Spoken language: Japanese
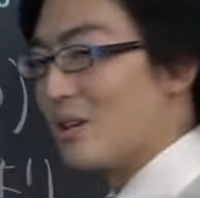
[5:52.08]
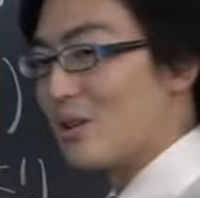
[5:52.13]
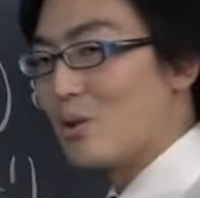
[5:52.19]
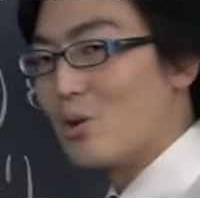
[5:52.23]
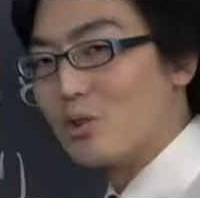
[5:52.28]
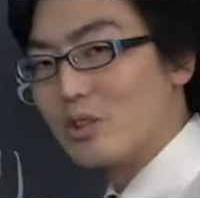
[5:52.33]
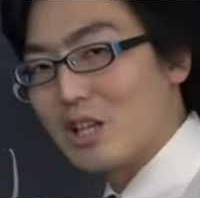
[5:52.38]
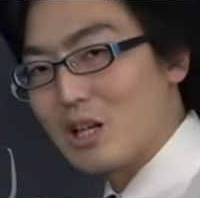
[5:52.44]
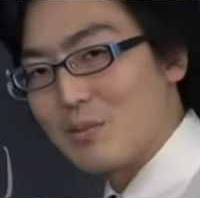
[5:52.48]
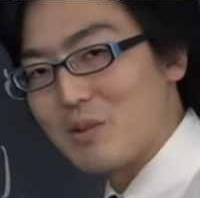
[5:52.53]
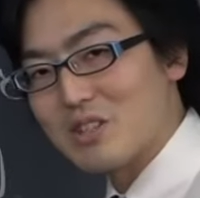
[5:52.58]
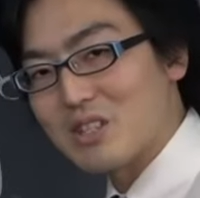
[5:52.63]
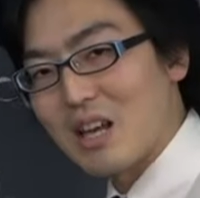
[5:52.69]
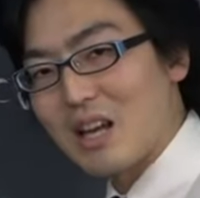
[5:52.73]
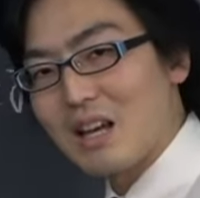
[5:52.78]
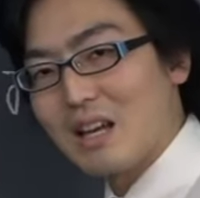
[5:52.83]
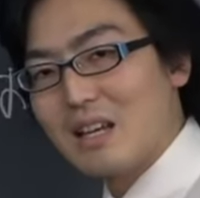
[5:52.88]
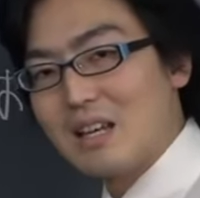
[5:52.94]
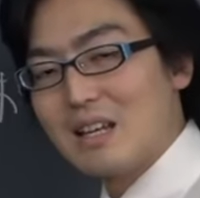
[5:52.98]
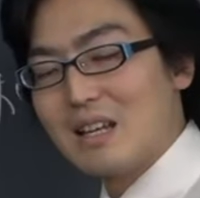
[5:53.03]
こうなりました。
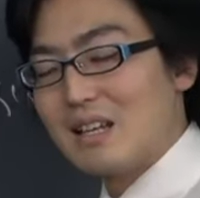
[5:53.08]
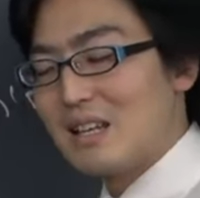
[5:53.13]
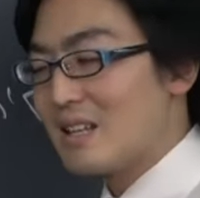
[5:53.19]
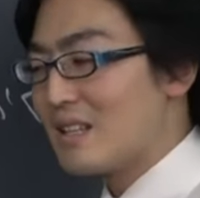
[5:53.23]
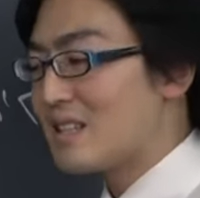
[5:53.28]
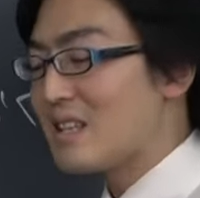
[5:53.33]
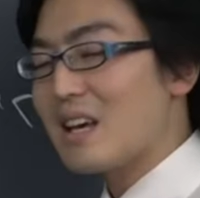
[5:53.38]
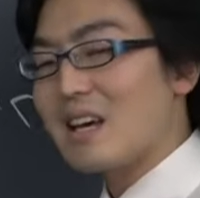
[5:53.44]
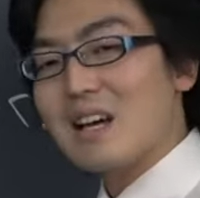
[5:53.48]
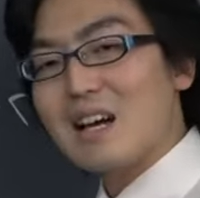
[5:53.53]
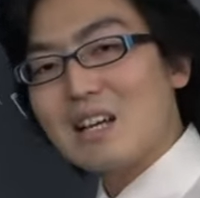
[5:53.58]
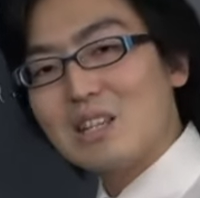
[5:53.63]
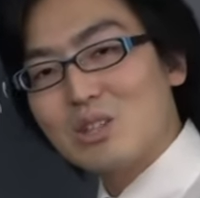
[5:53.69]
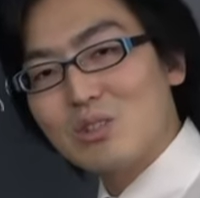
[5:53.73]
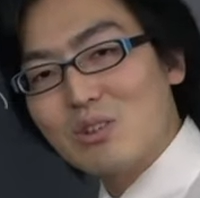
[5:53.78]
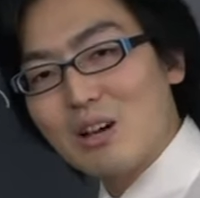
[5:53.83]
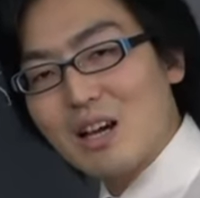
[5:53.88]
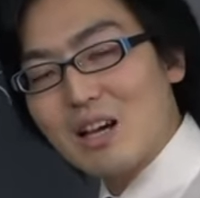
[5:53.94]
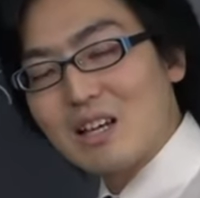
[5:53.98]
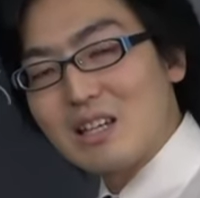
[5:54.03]
さあ、あ
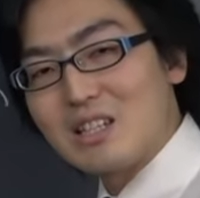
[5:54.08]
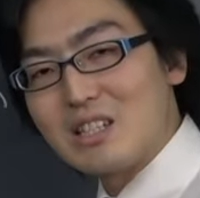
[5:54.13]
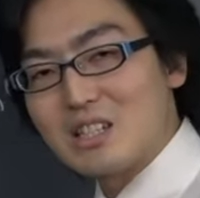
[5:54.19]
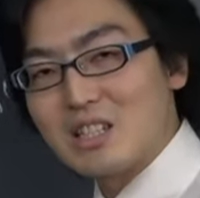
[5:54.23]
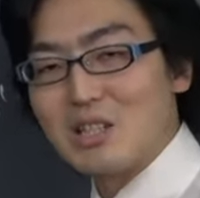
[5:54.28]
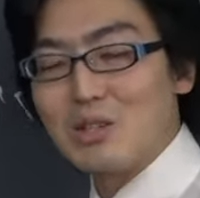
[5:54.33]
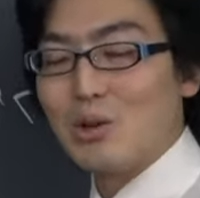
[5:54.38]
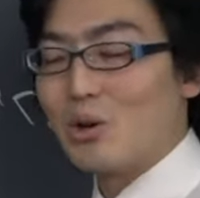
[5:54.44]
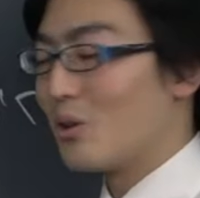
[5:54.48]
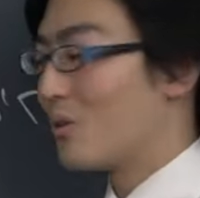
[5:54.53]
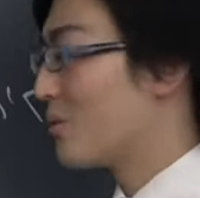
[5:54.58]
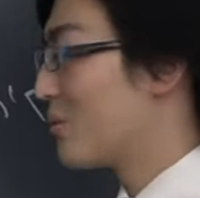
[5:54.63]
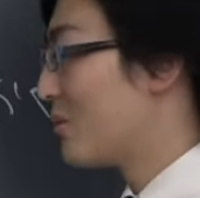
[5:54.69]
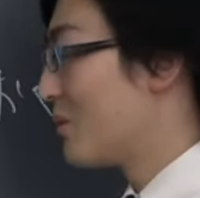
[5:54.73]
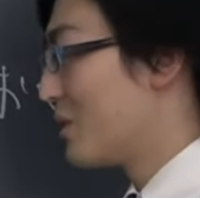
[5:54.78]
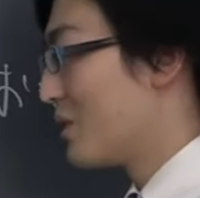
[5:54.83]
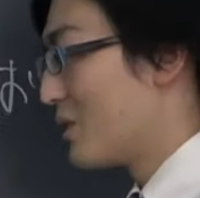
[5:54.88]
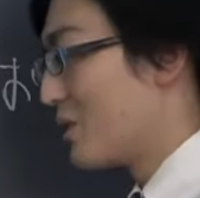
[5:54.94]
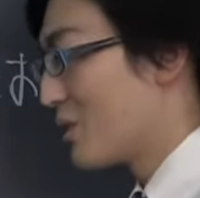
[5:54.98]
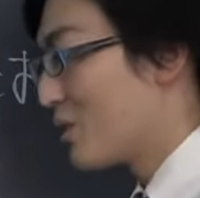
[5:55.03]
とは式を
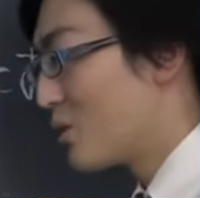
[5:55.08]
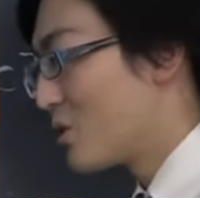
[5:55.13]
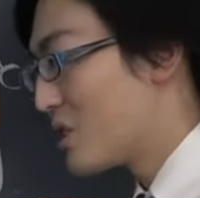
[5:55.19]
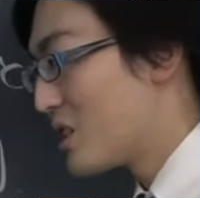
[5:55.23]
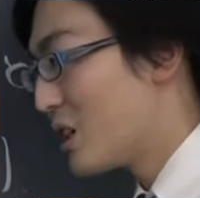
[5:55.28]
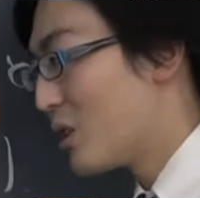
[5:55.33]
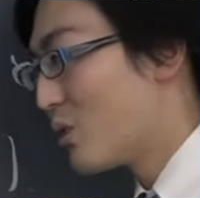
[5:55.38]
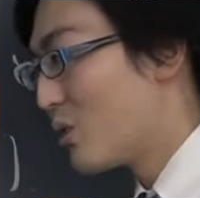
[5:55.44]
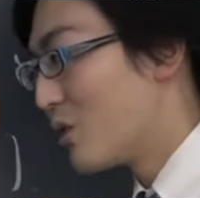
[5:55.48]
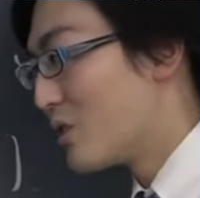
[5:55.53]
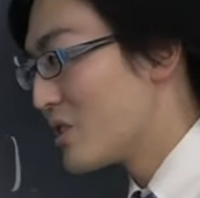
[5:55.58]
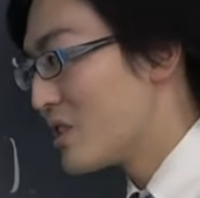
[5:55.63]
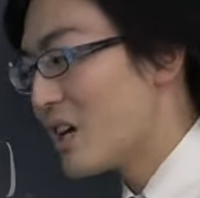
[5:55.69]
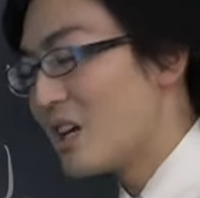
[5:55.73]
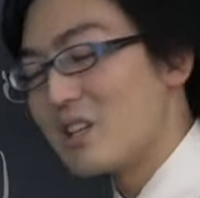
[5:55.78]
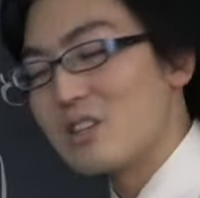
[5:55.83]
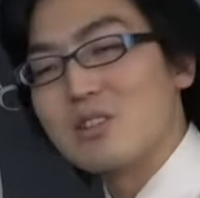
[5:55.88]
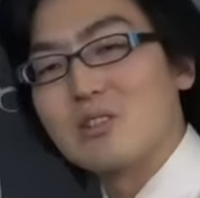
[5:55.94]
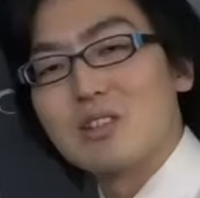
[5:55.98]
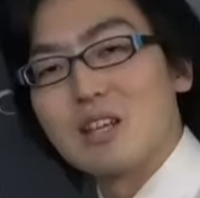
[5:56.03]
こちらを
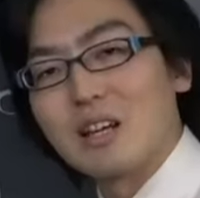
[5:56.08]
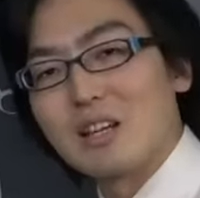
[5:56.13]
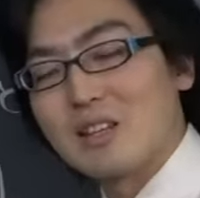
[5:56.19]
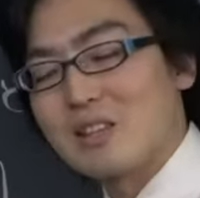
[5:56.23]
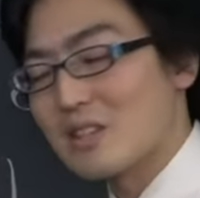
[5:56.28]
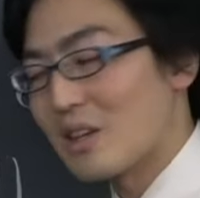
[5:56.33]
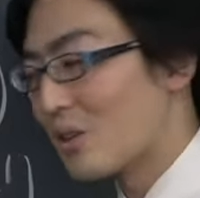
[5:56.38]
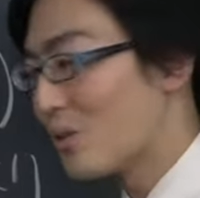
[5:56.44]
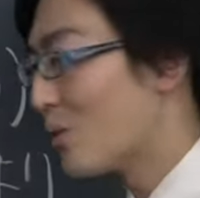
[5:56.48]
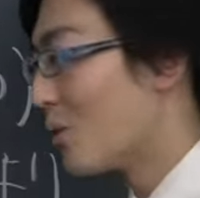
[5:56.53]
整理するだけですけ